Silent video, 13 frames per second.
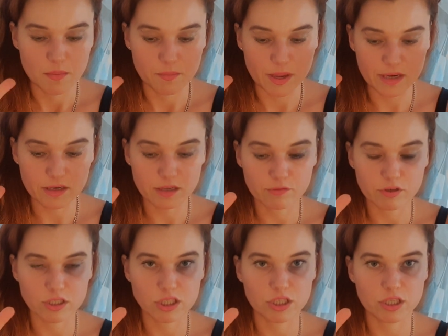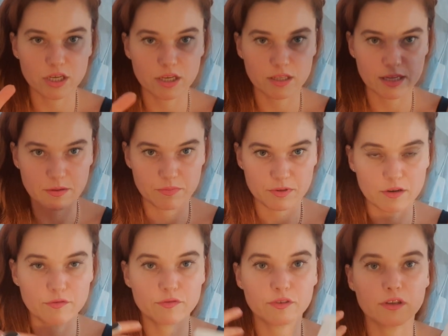Będę właśnie
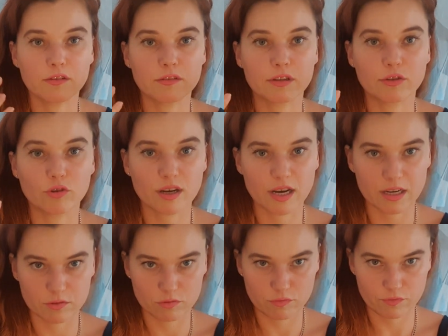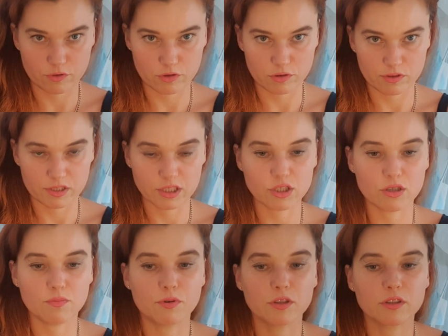najpierw e, do kartów oglądać
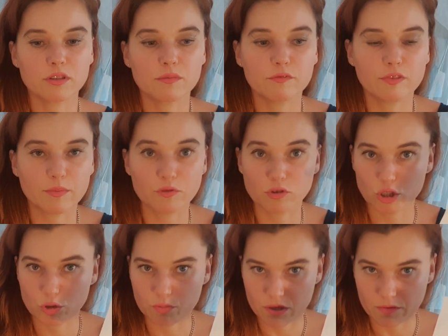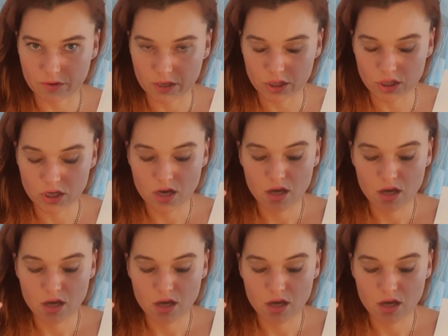i potem Wam to śpiewać